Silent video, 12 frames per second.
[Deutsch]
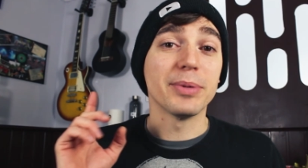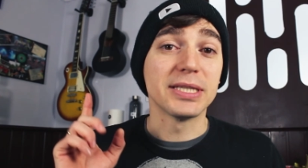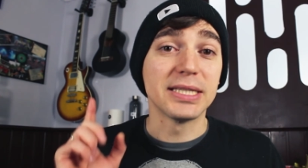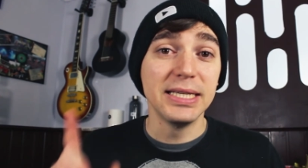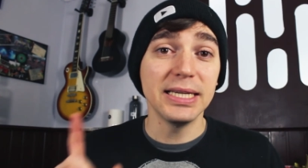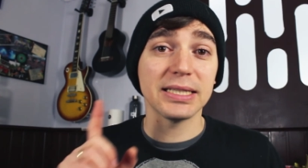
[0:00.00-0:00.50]
ich
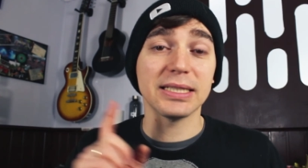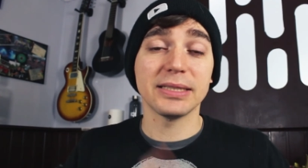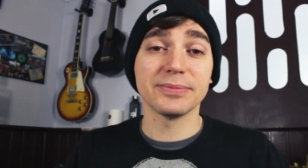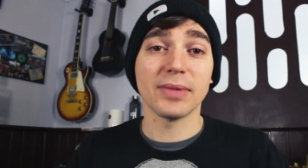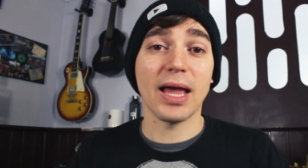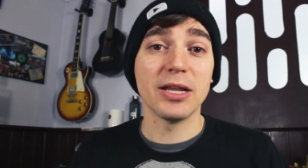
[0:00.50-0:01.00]
hier
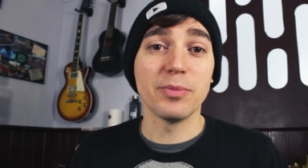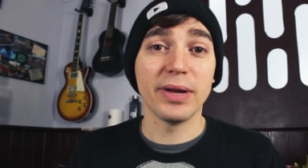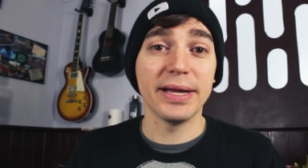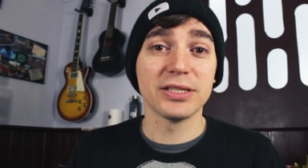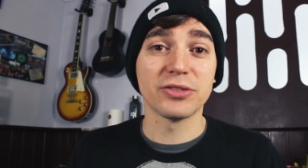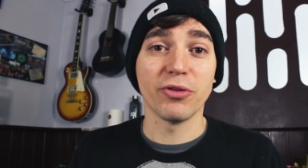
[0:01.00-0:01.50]
eine
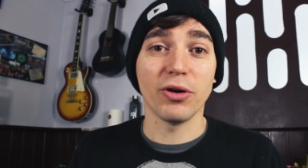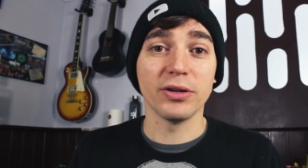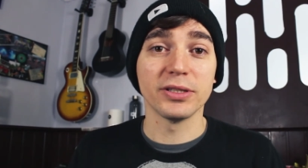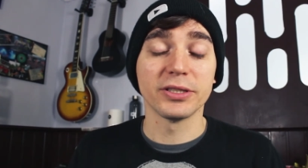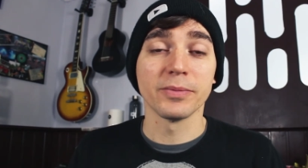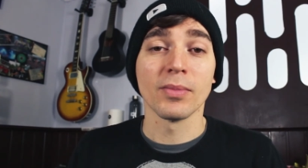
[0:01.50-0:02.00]
Playlist für
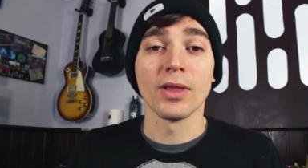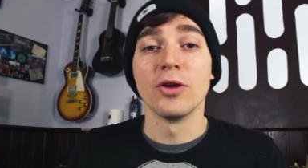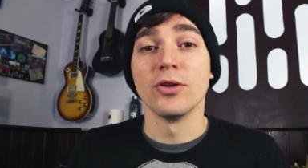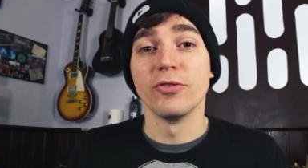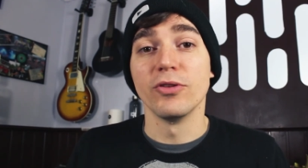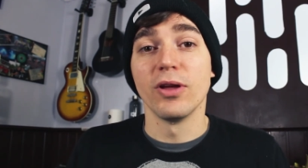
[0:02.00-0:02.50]
euch
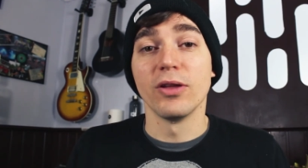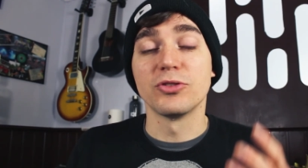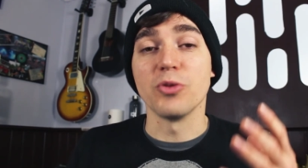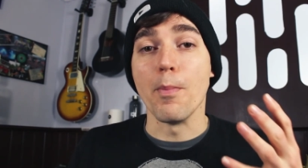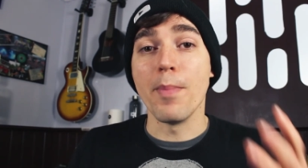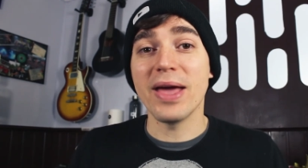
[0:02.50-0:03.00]

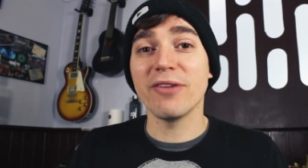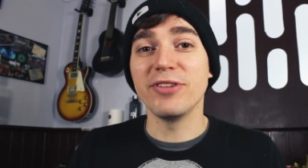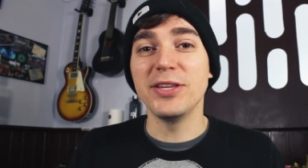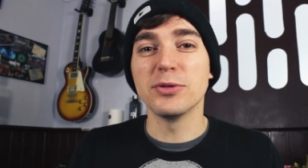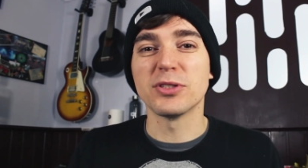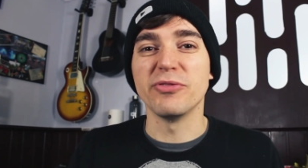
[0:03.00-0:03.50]
zu mehr
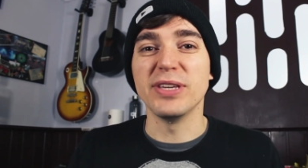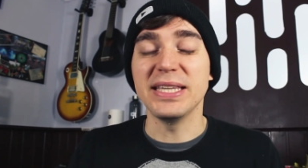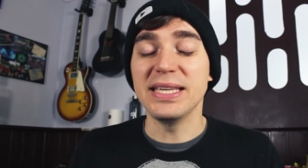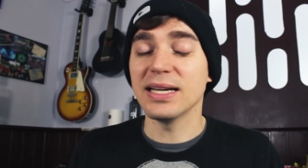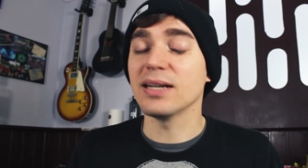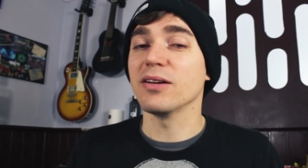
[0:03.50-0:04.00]
Videos, wie
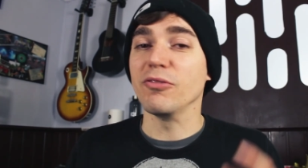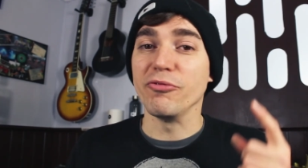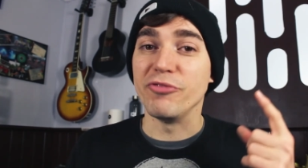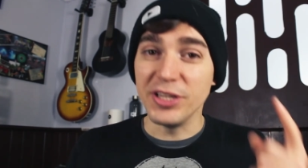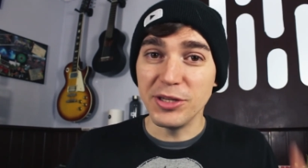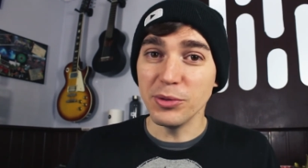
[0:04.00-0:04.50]
ihr
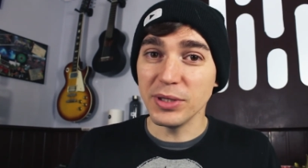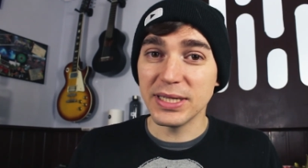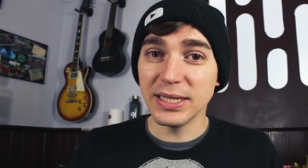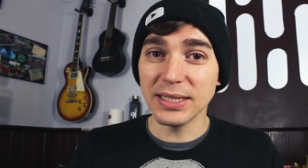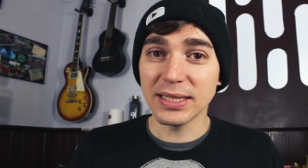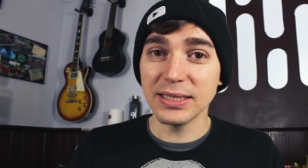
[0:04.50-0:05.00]

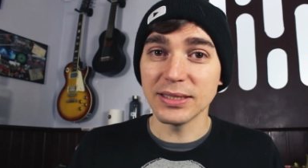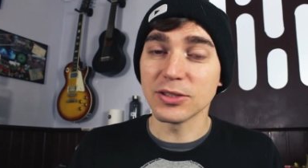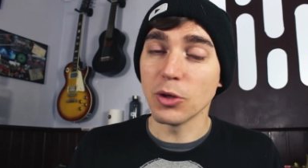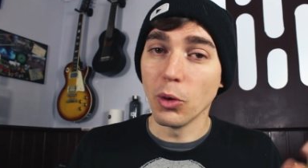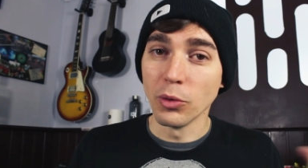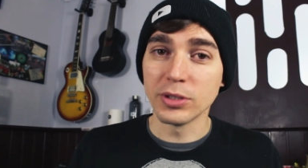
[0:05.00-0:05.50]
Videoideen kriegt
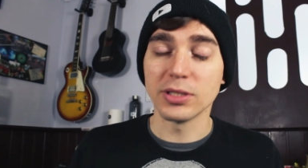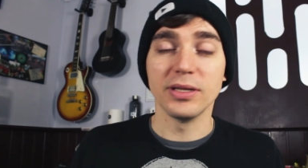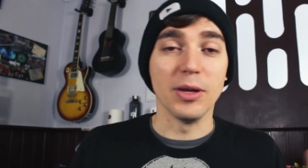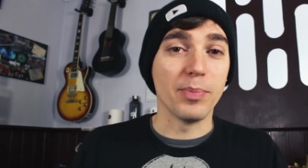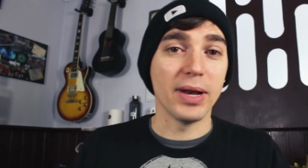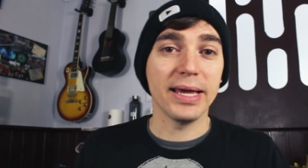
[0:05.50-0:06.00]
und
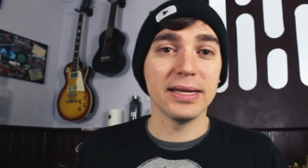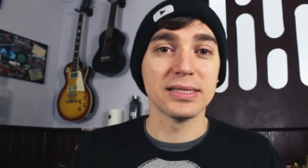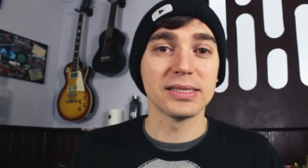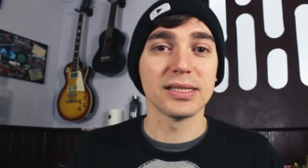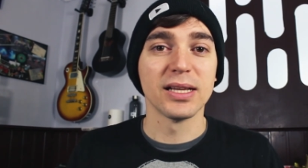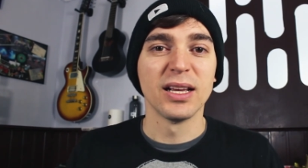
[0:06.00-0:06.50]
eine
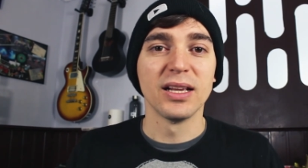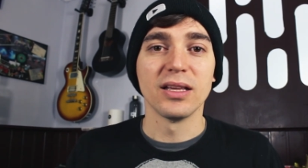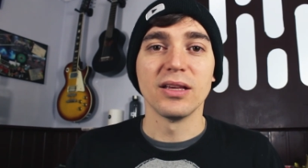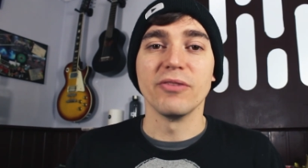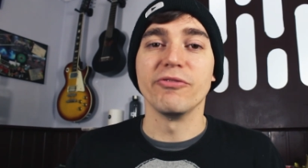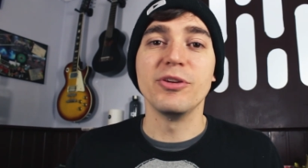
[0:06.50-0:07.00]
Playlist,
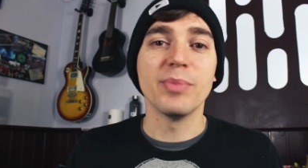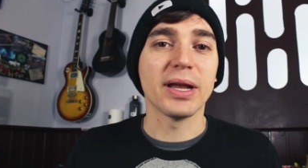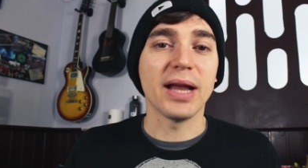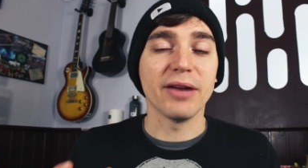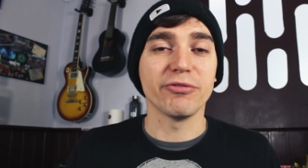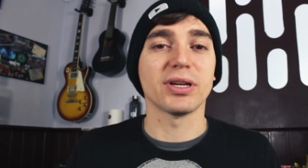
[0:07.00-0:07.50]
wie man
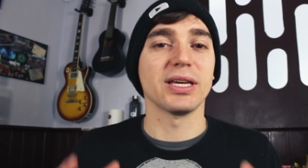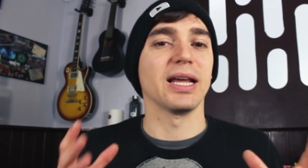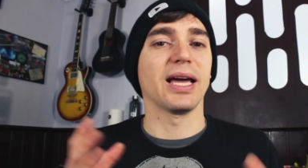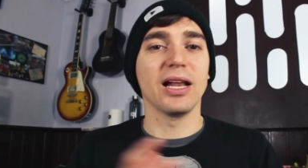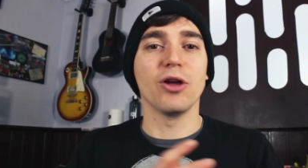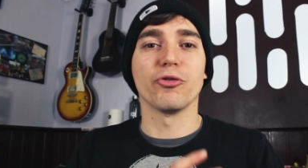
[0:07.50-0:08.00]
einfach
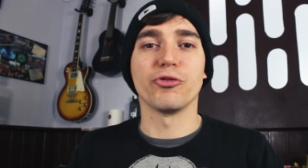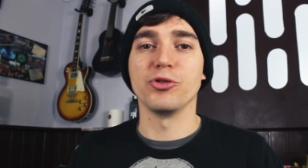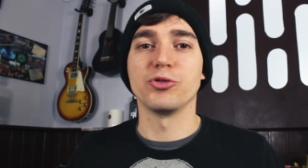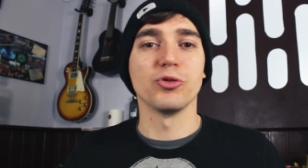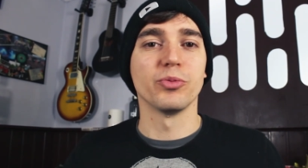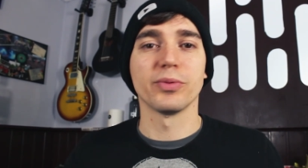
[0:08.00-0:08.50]
generell auf
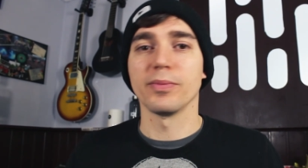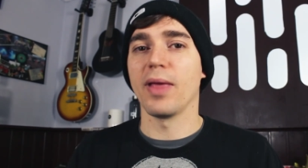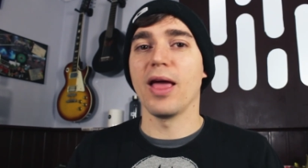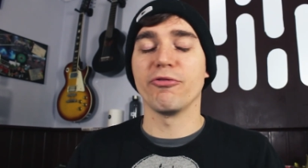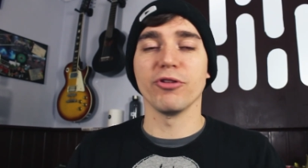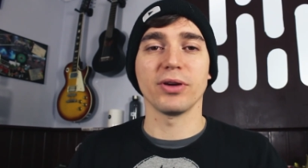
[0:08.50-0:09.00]
YouTube
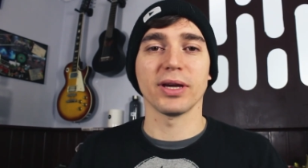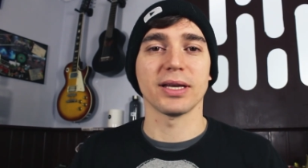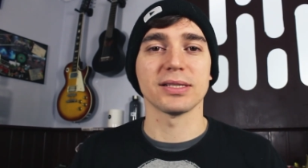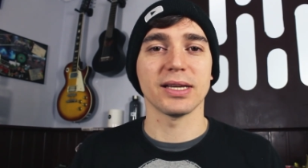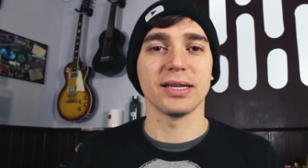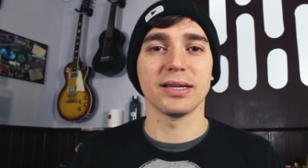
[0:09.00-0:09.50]
erfolgreicher
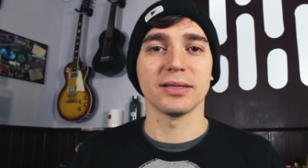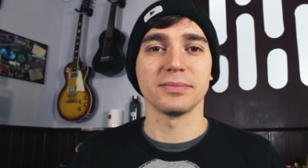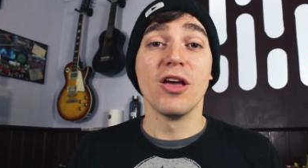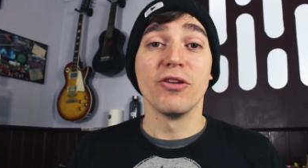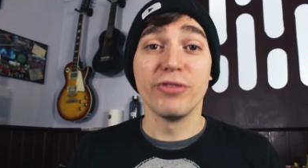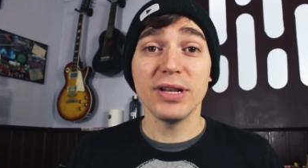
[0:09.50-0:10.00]
sein kann.
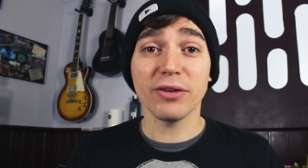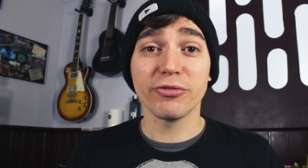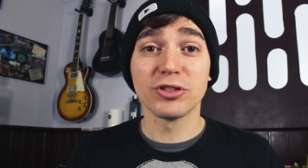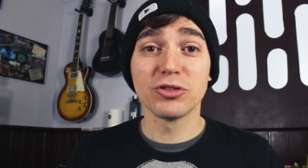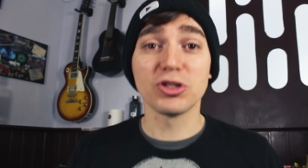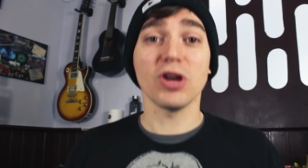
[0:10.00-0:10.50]
Vielen Dank
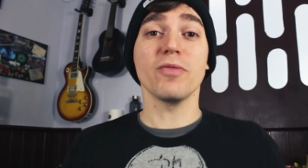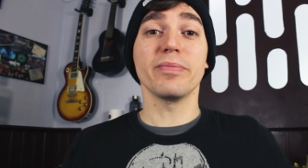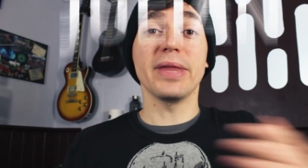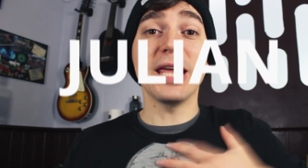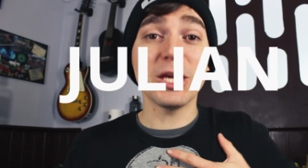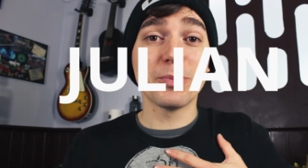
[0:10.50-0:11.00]
fürs Zuschauen.
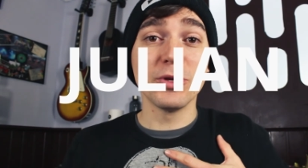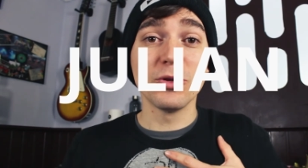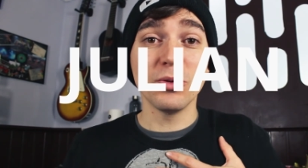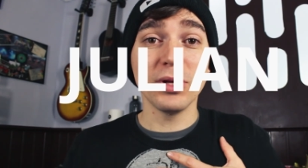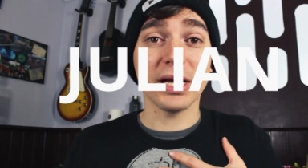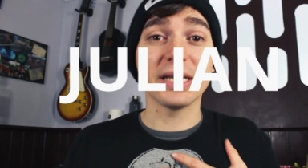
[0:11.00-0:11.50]
Ich bin
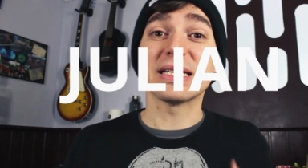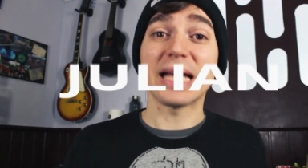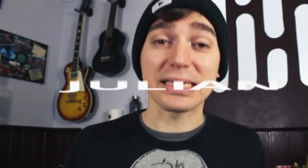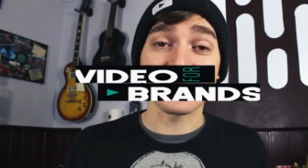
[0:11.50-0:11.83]
Julian. Das